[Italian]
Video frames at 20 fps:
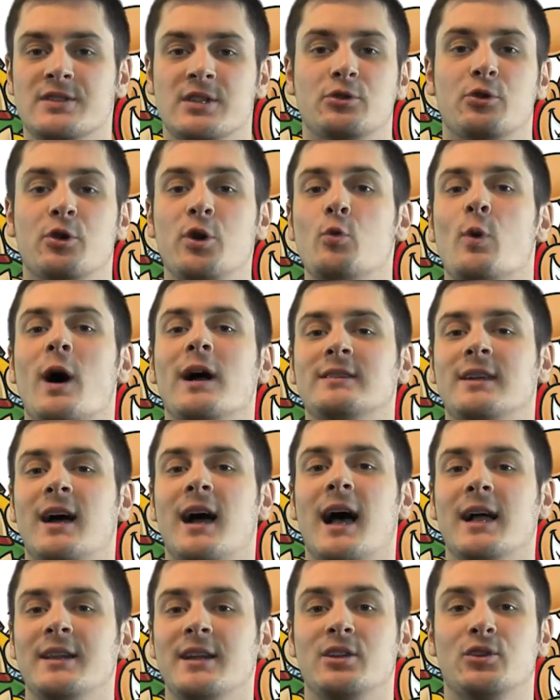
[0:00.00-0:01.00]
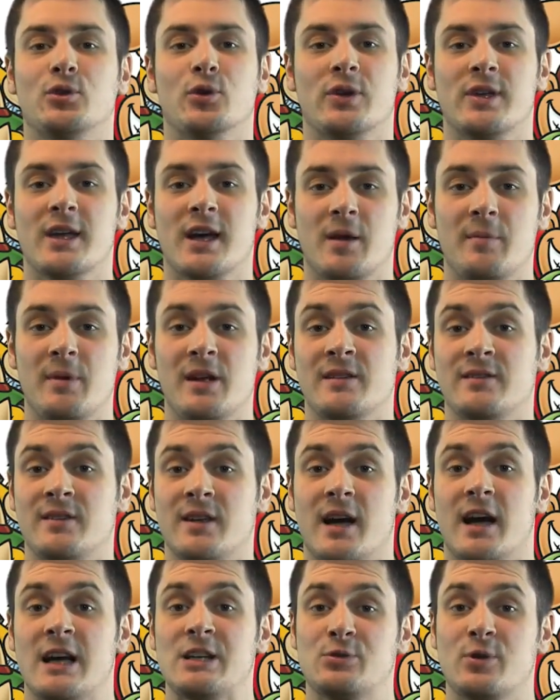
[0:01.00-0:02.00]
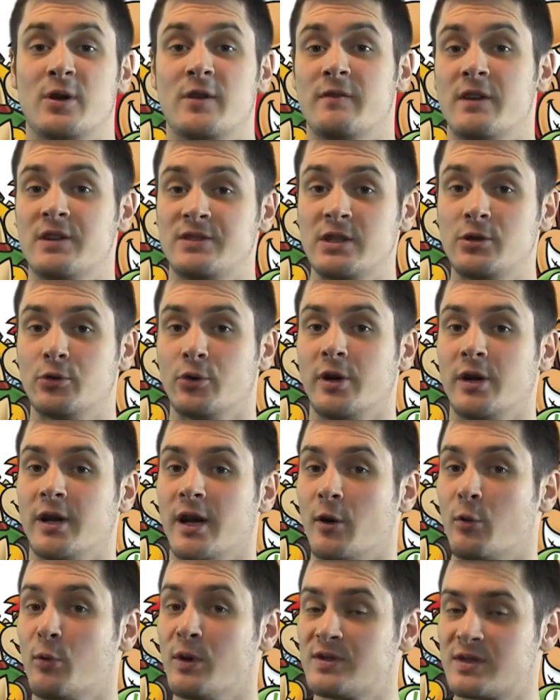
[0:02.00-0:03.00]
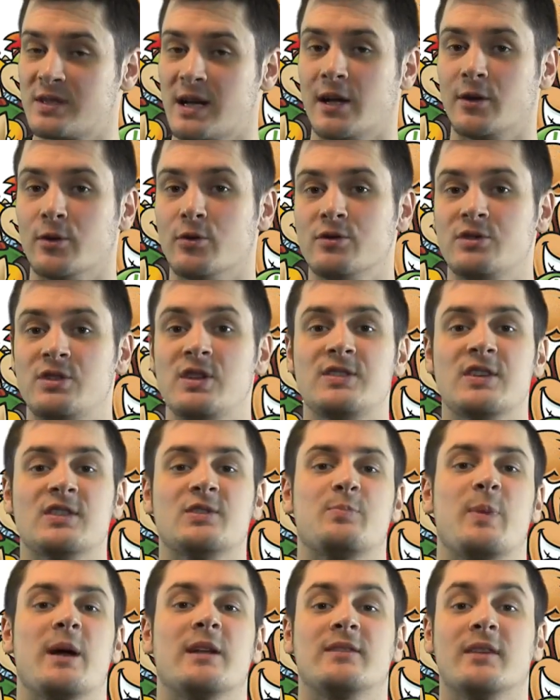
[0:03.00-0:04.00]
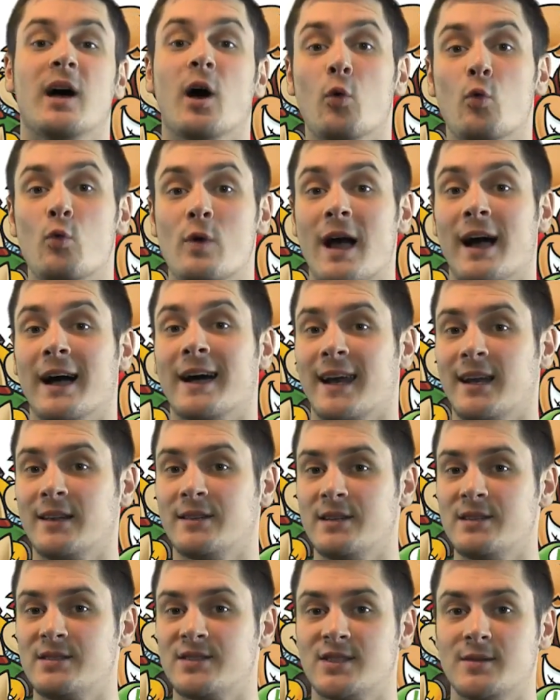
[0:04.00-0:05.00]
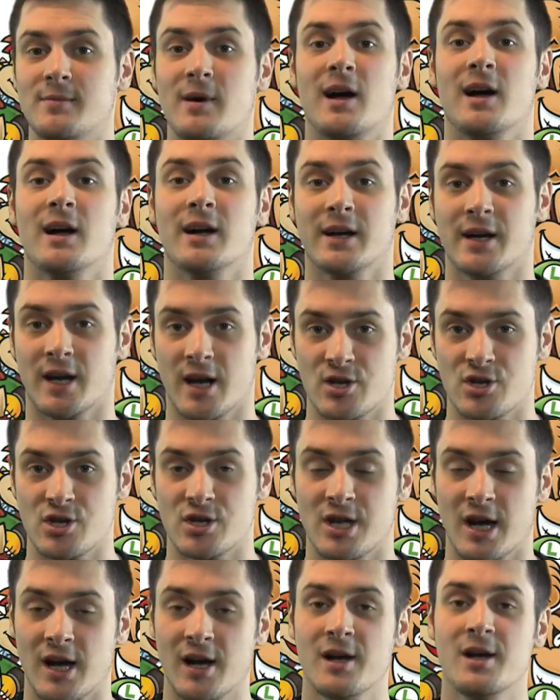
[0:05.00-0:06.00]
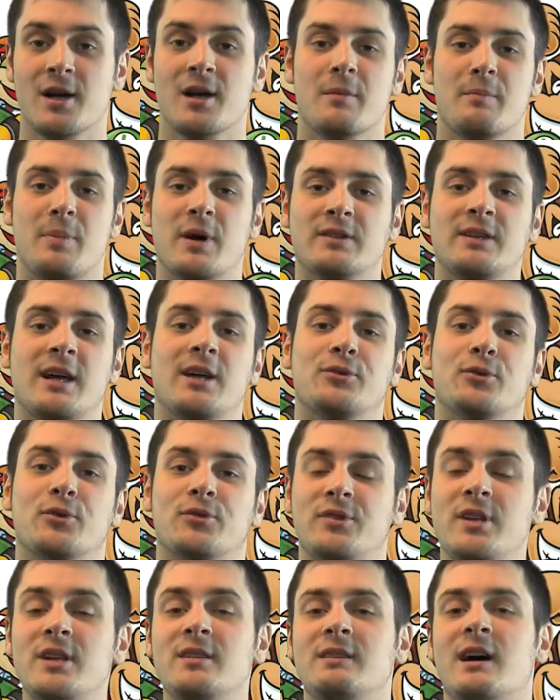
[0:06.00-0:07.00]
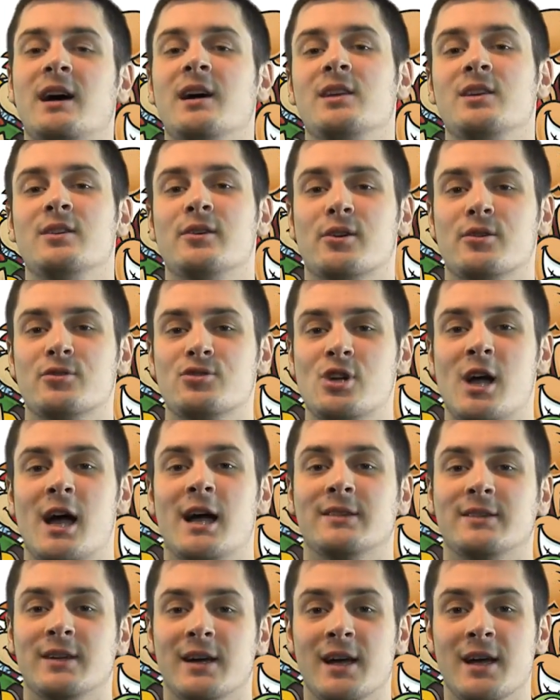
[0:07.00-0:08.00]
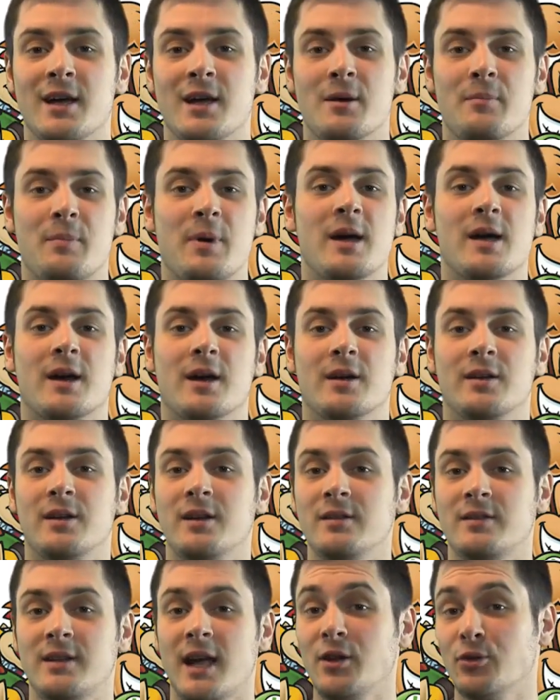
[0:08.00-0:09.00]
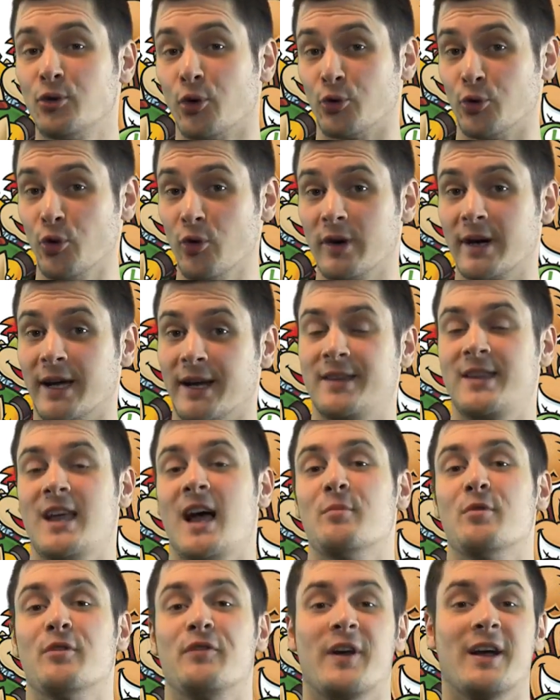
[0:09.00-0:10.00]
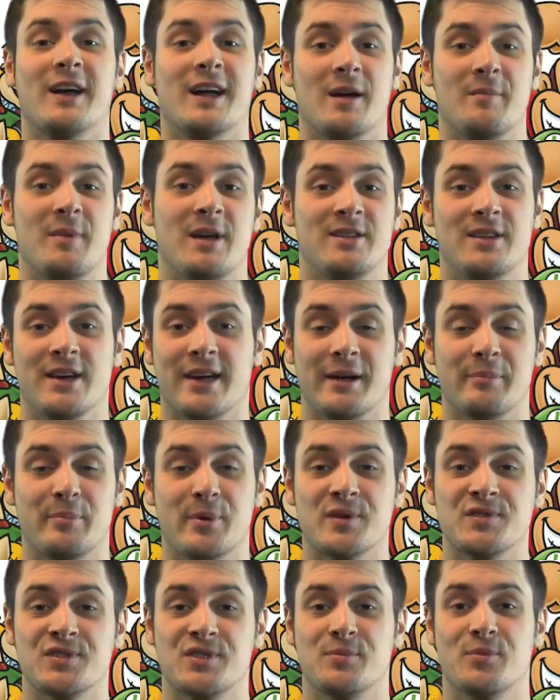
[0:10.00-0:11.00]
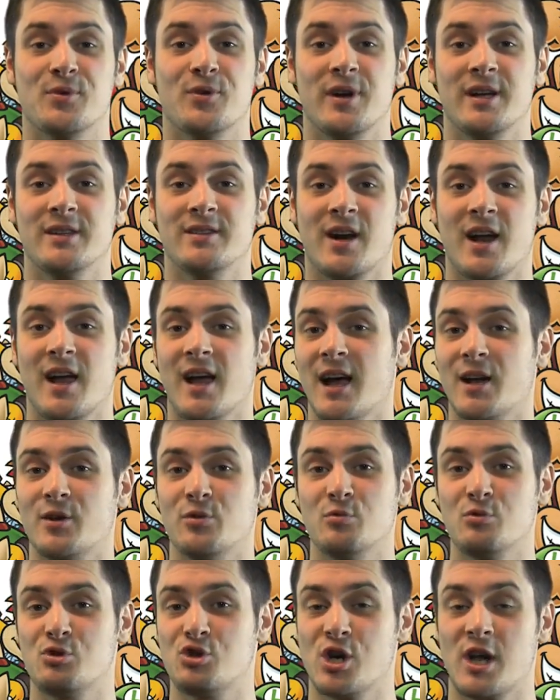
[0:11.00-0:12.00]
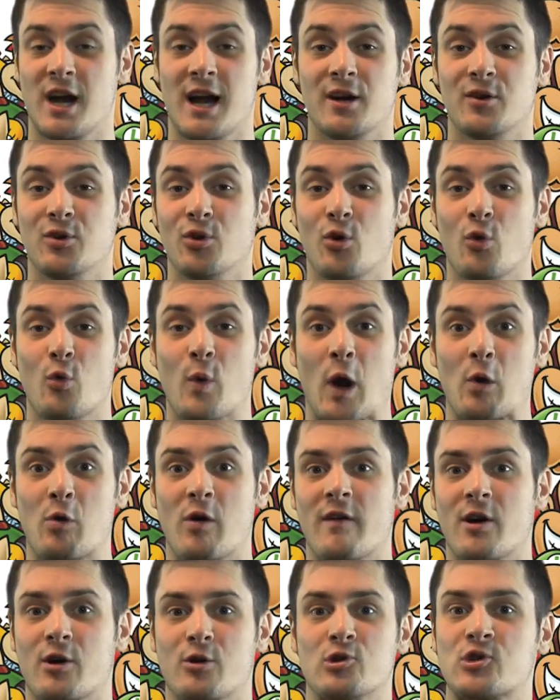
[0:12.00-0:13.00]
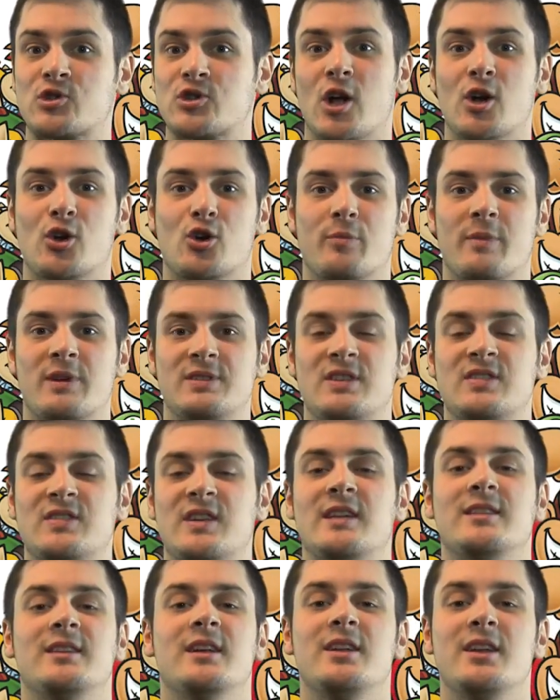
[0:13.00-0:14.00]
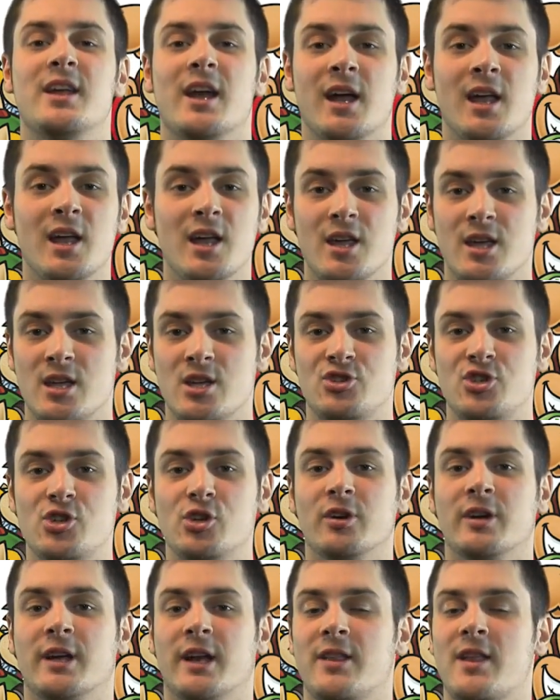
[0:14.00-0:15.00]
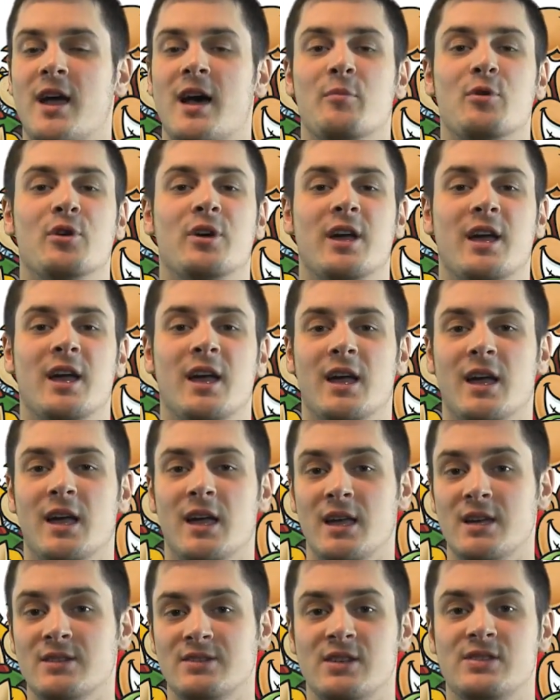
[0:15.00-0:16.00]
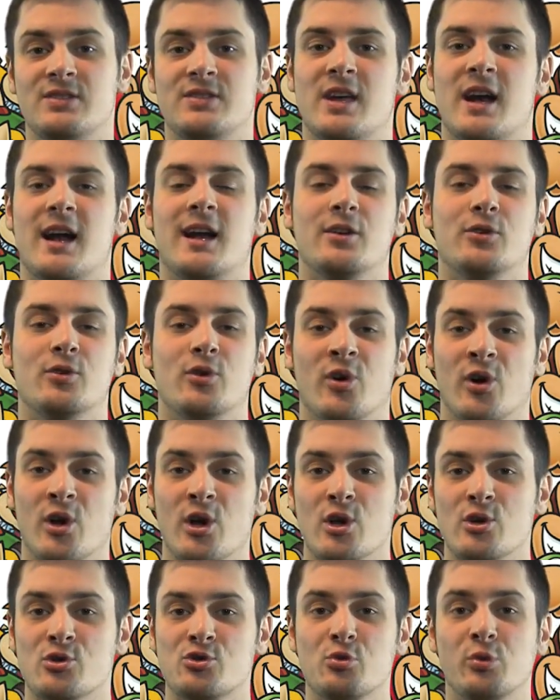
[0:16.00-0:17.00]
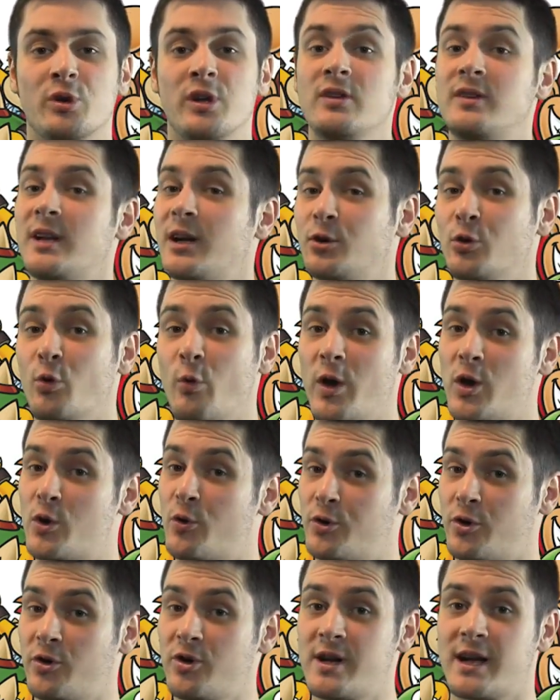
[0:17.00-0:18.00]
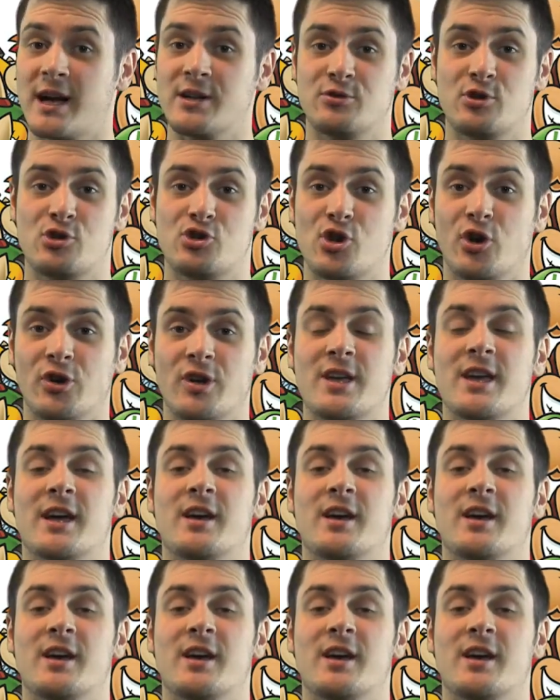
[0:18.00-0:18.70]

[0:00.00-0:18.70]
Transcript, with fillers: Satori Wata ha detto chiaramente ai suoi investitori che quest'anno ci si aspetta una grandissima crescita pertanto dita incrociate per Nintendo non crediamo francamente che al prossimo E3 annunceranno una nuova console come si sente dire in giro, crediamo che insisteranno su Nintendo Wii U, in ogni caso i giochi